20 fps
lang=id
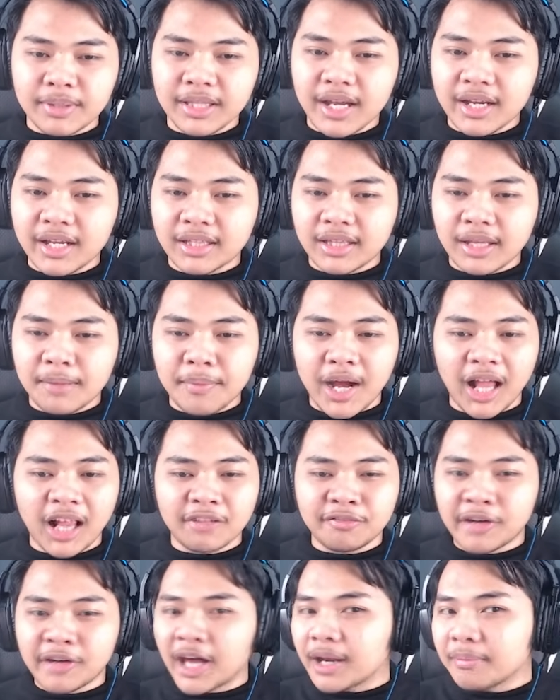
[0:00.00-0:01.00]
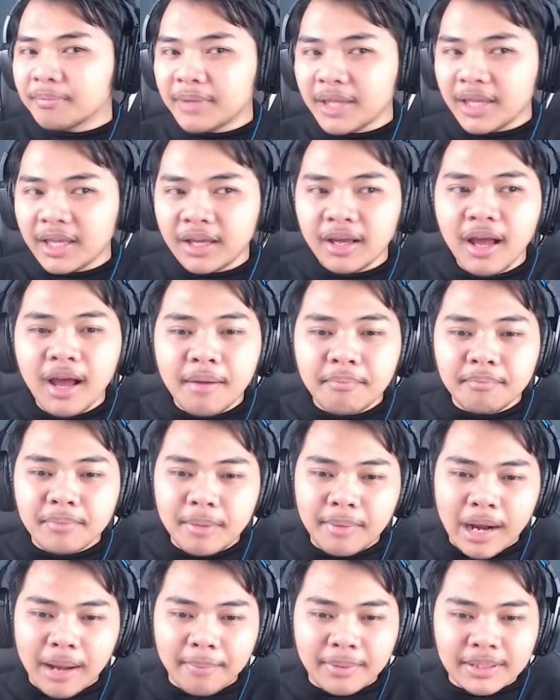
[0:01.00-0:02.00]
kita bakal farming
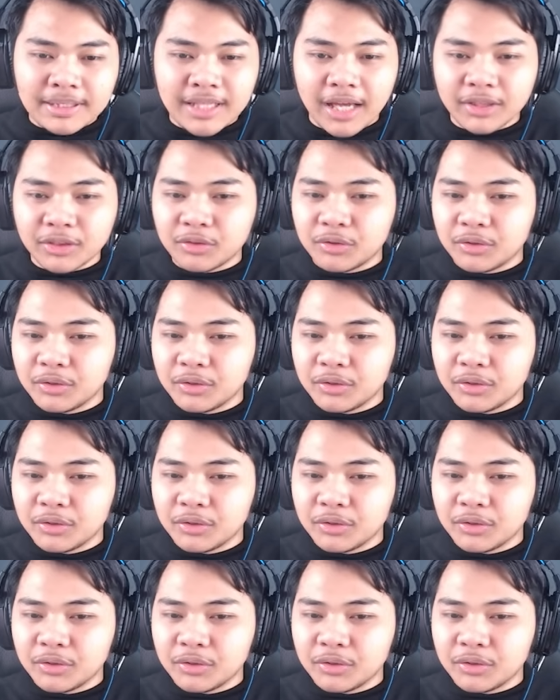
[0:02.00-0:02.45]
beberapa saat dulu.